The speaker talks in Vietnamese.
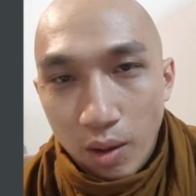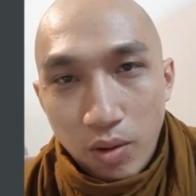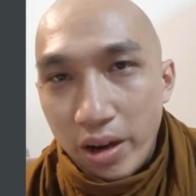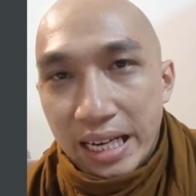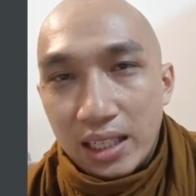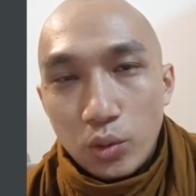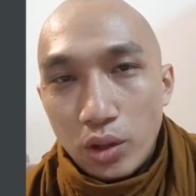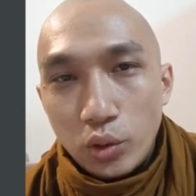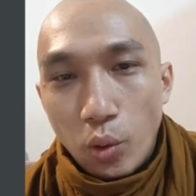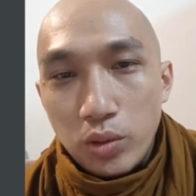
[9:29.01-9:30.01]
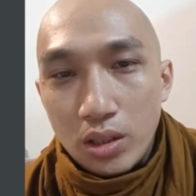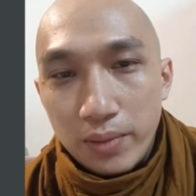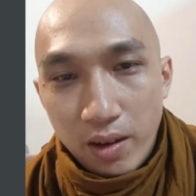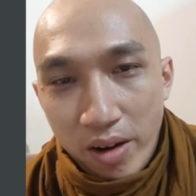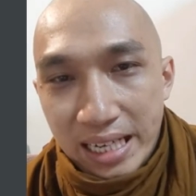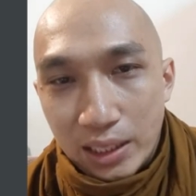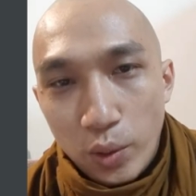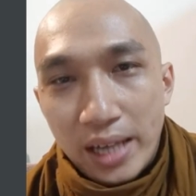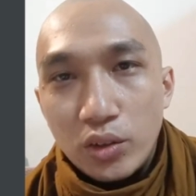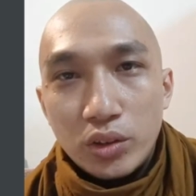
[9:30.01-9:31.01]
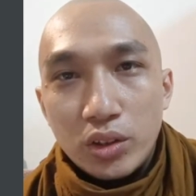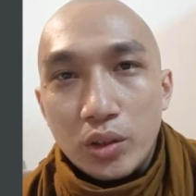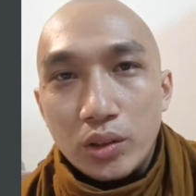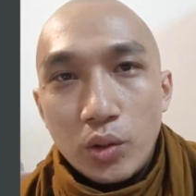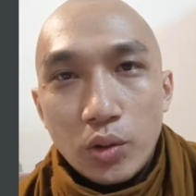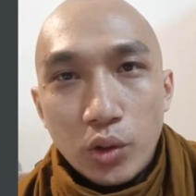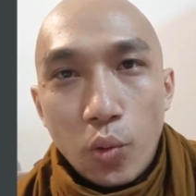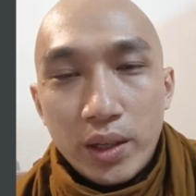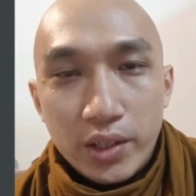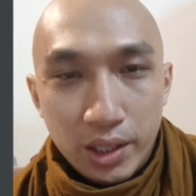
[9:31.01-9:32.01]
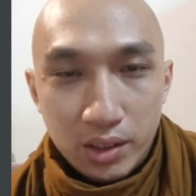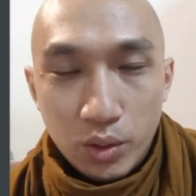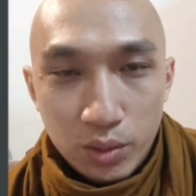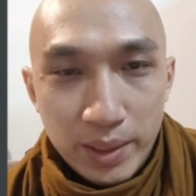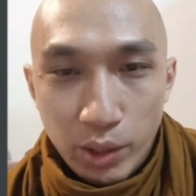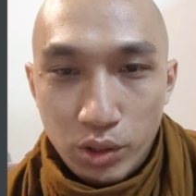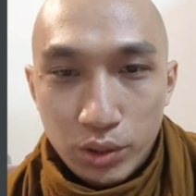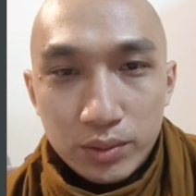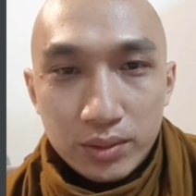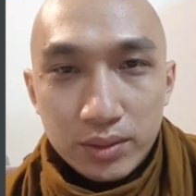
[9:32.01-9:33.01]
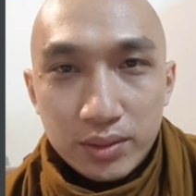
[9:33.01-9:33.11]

không có cái này là tôi, tôi không được phải có cái này tôi ăn tôi tôi tôi, tôi mới tôi mới chịu được